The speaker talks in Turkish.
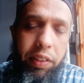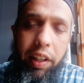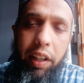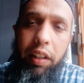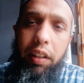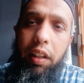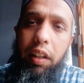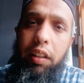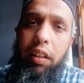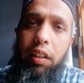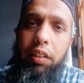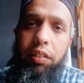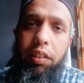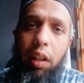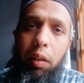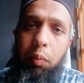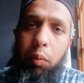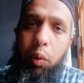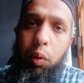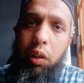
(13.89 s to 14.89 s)
tekrardan
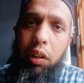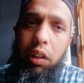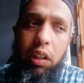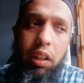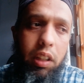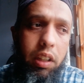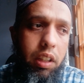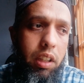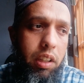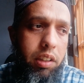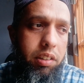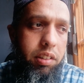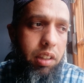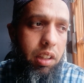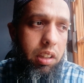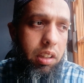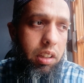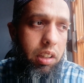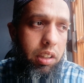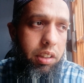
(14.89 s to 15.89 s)
salmonella
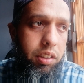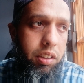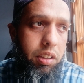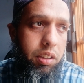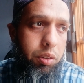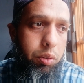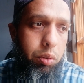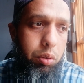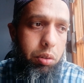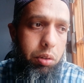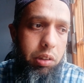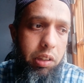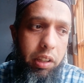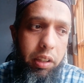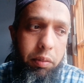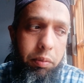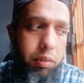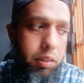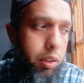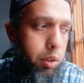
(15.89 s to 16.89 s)
hastalıkları,
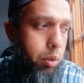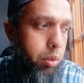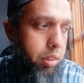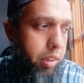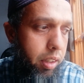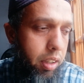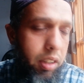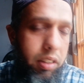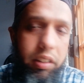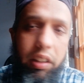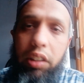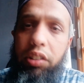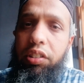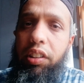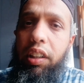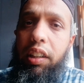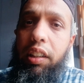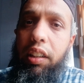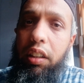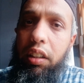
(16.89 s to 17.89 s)
cürüklerimizde yüksek
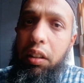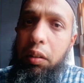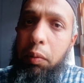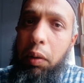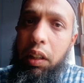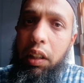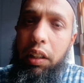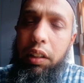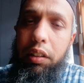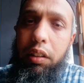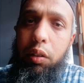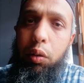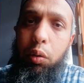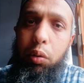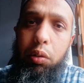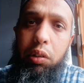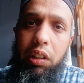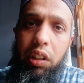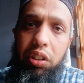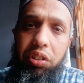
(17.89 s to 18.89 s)
ateşler, kırılmalar
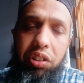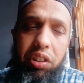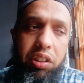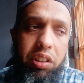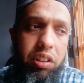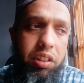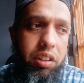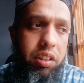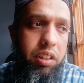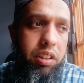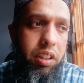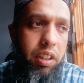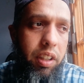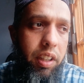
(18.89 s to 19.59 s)
gözükecektir.